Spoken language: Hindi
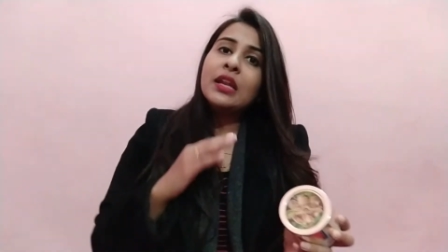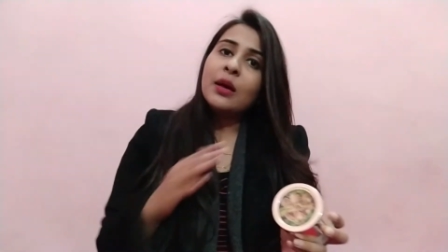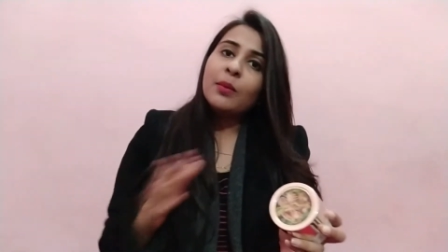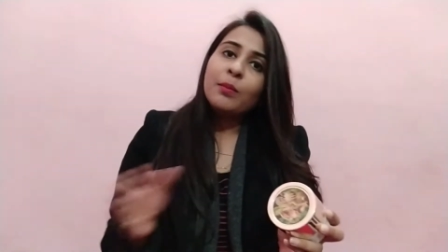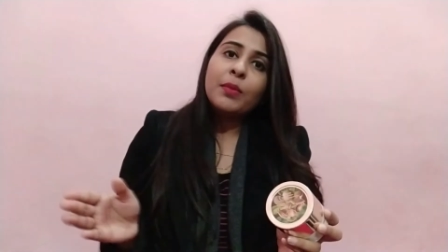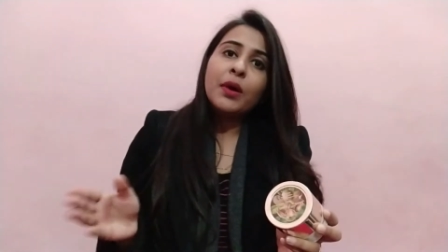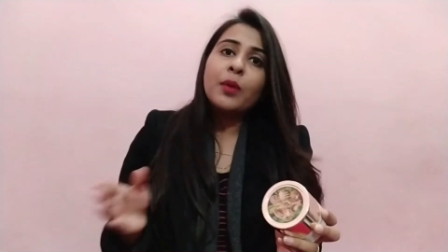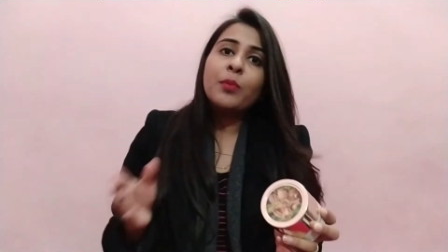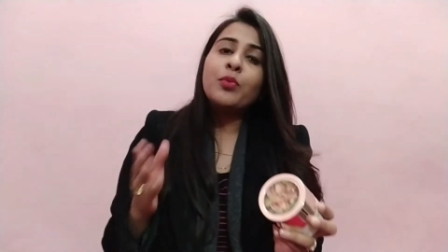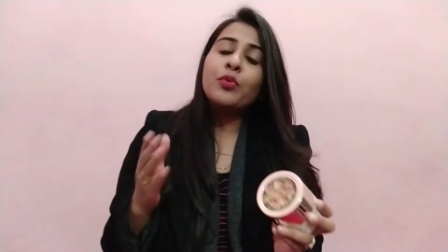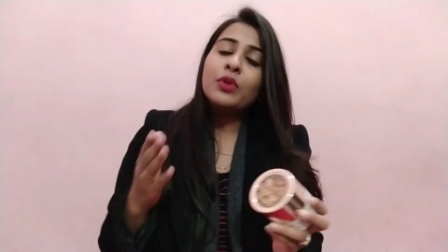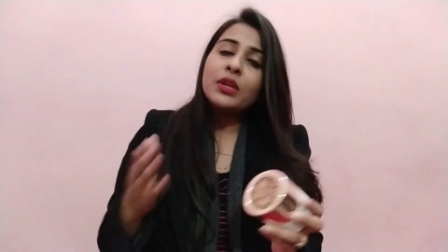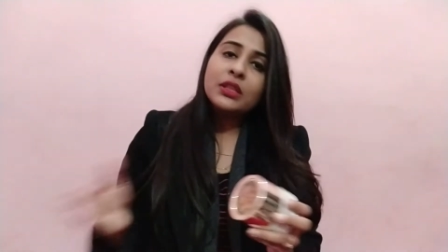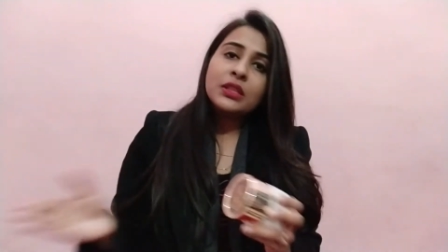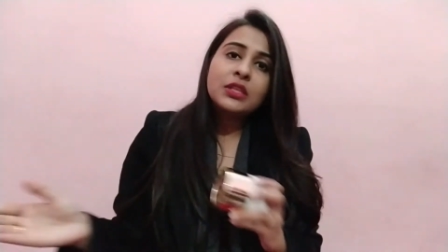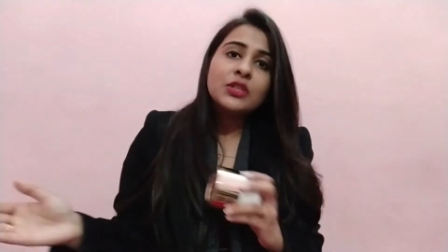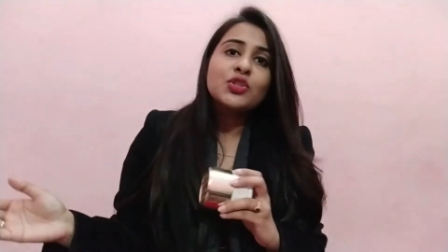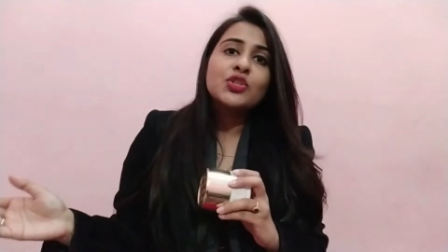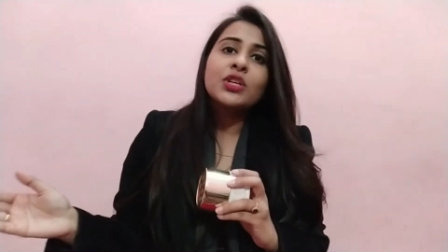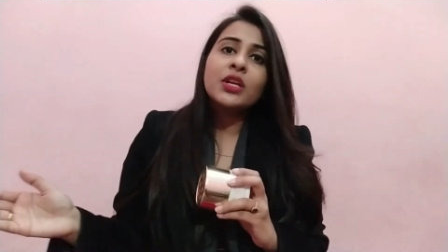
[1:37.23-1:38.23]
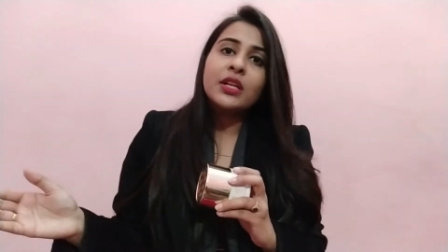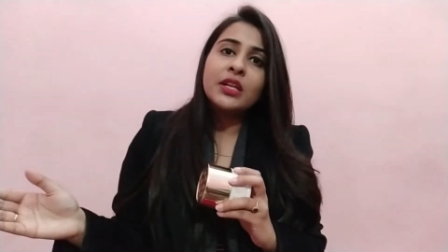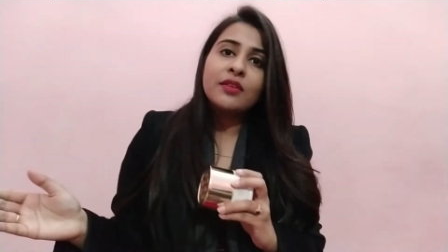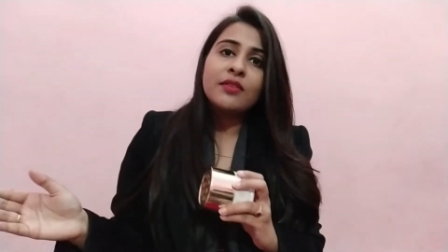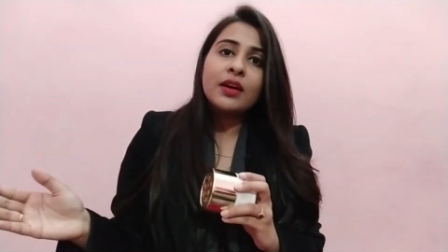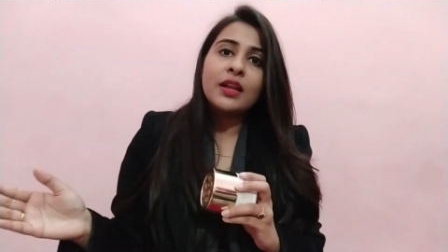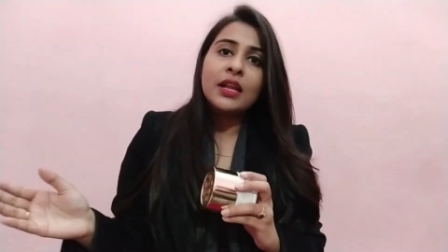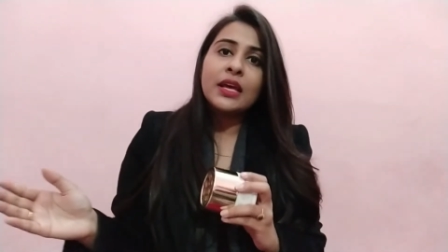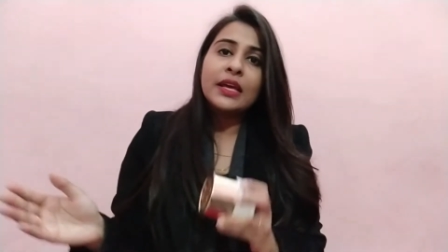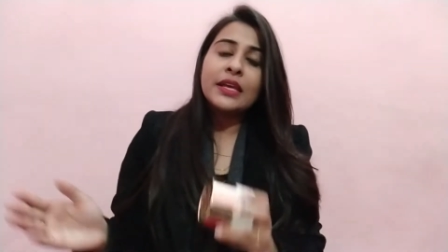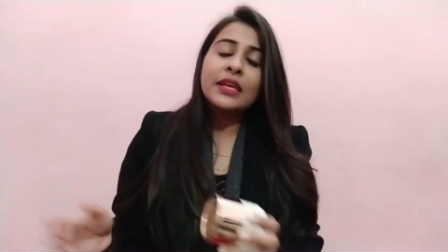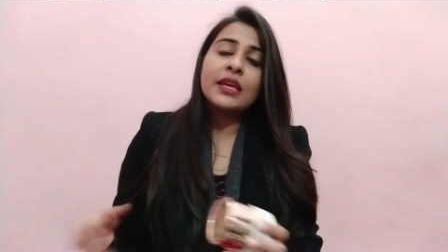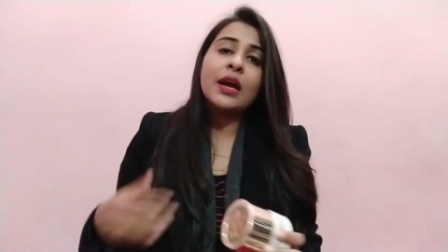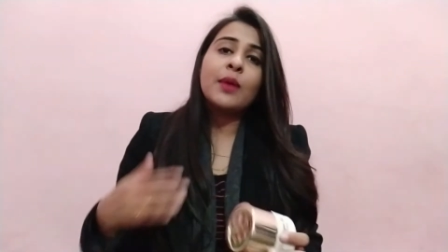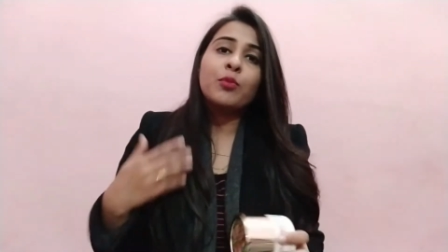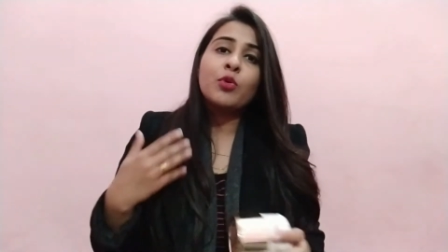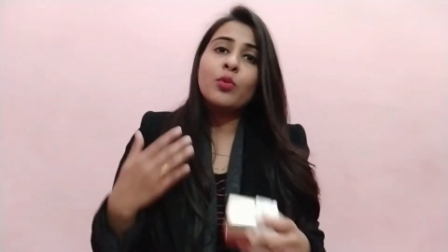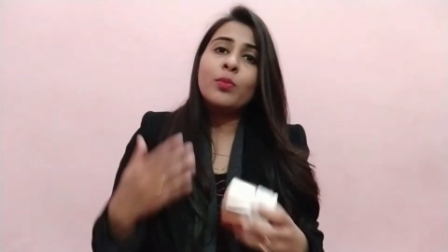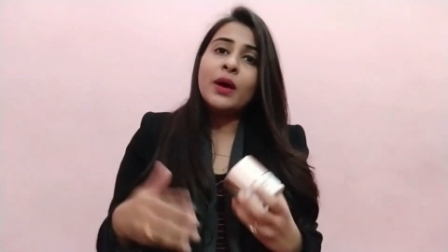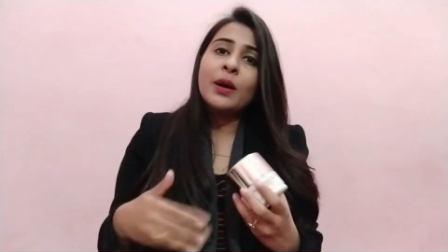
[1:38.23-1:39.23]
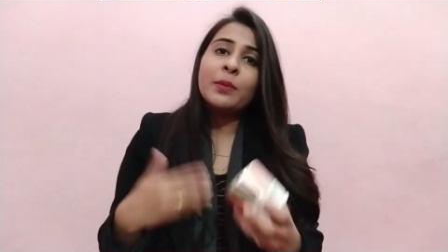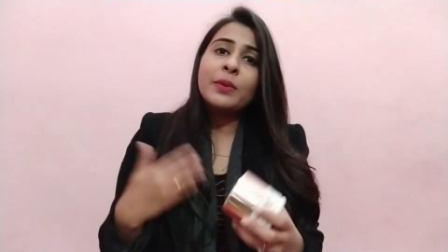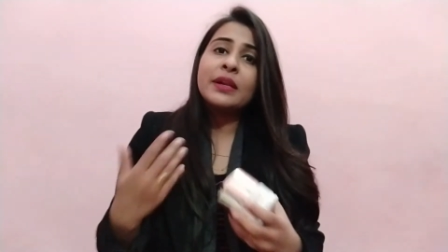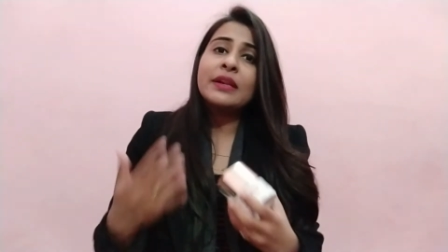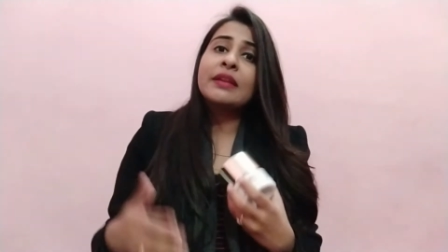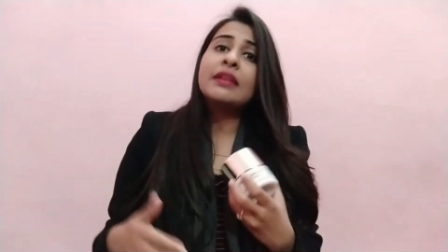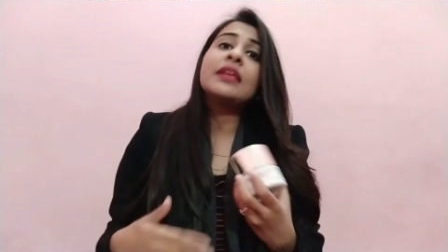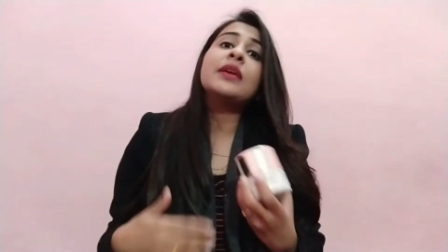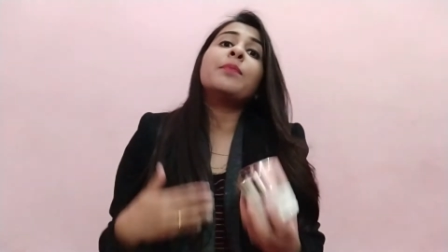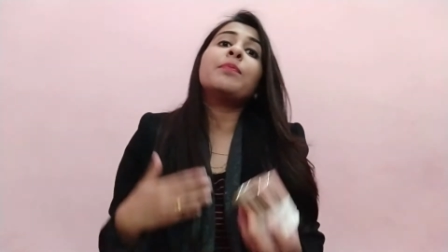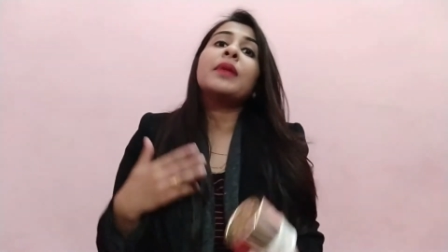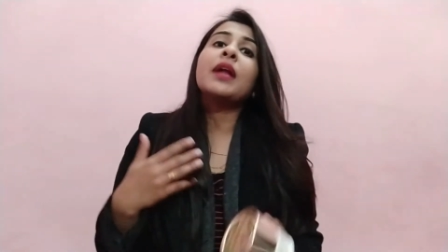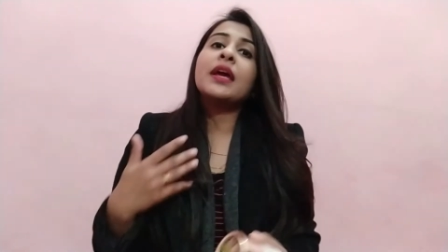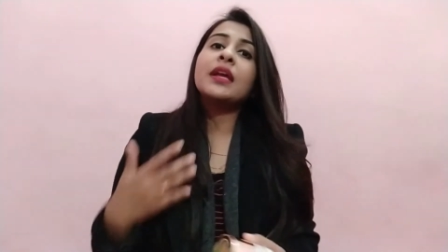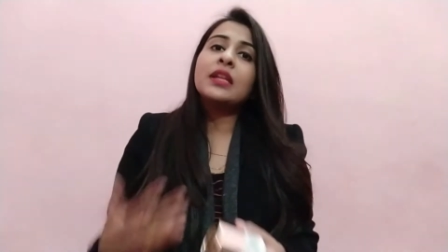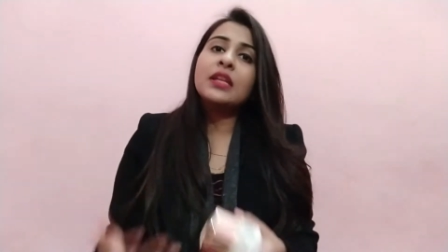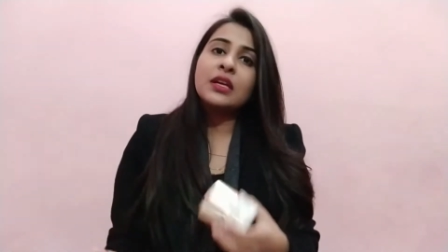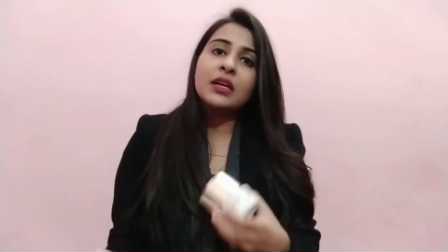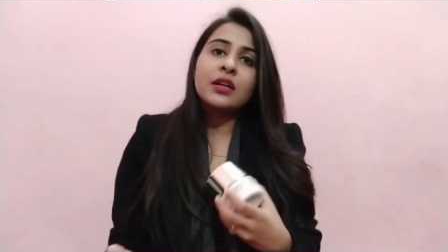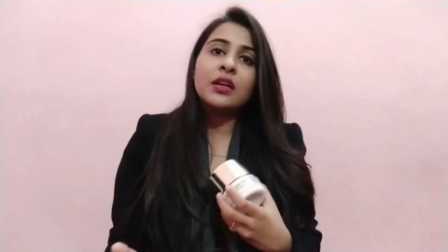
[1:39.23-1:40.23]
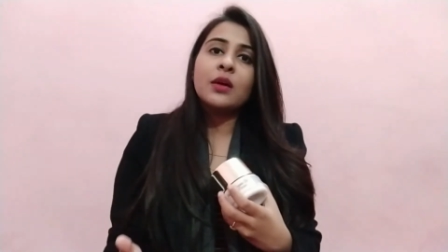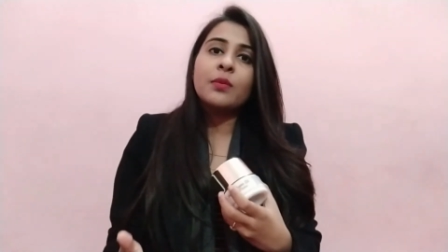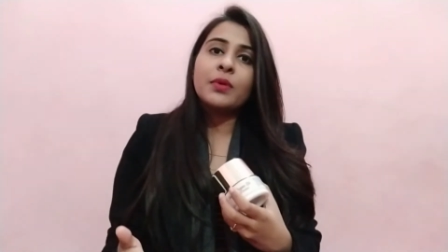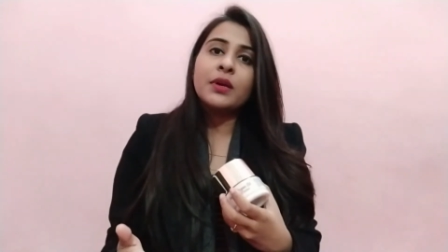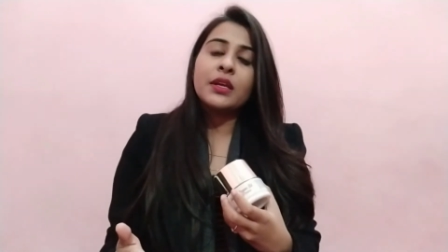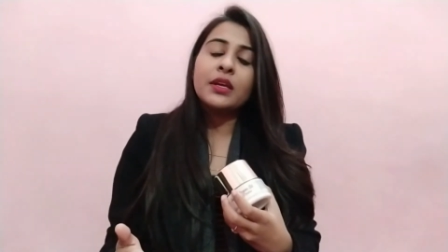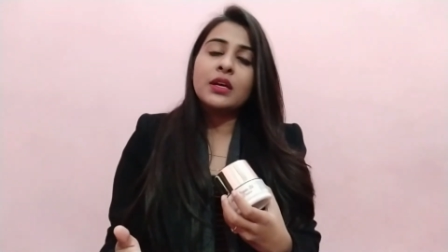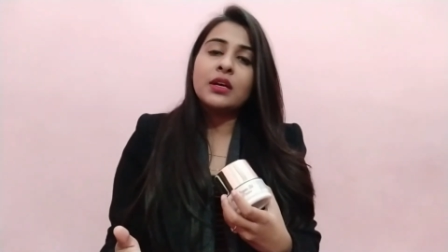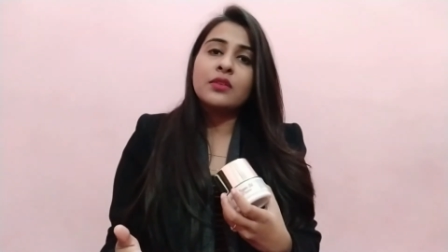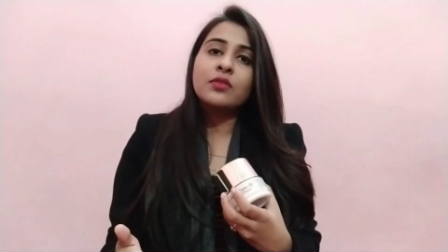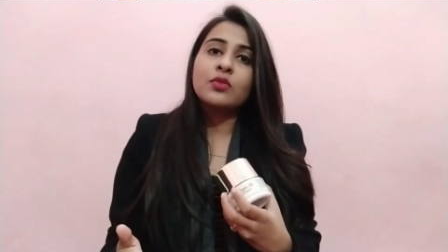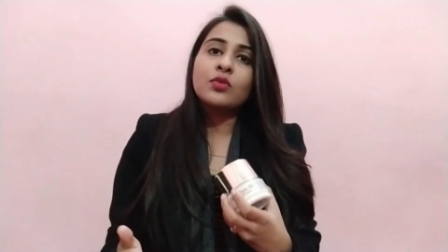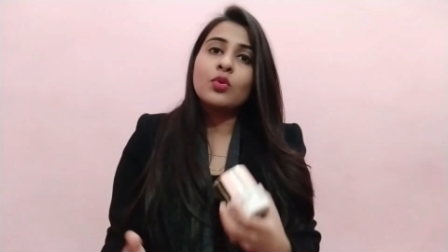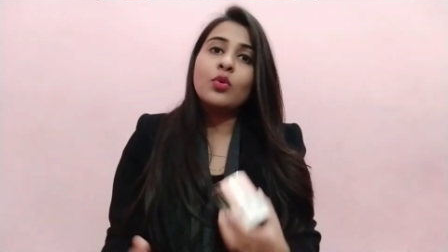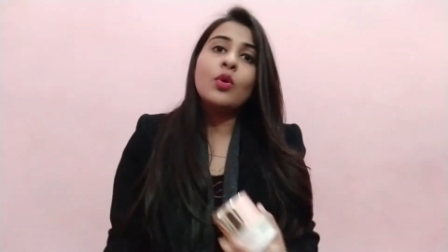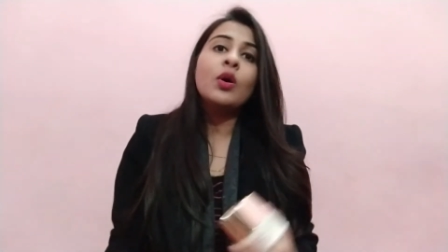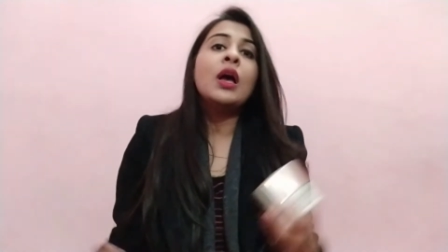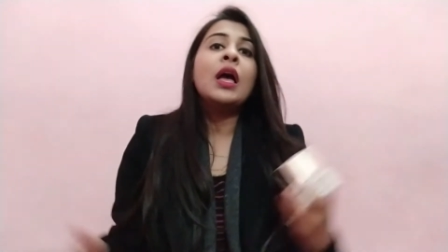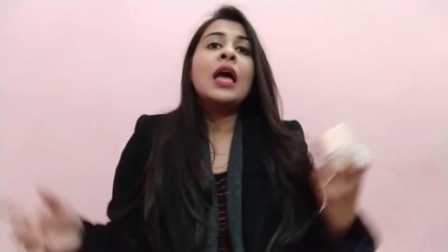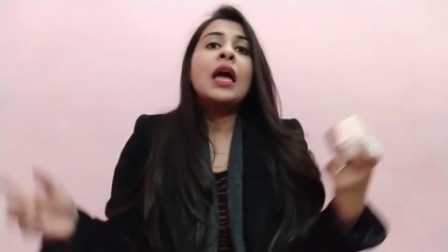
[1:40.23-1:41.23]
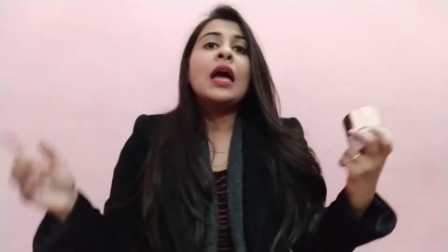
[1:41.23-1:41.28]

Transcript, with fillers: लंबा पूरे दिन चलने वाला है ये आपको बार बार रीअप्लाई नहीं करना पड़ेगा इसको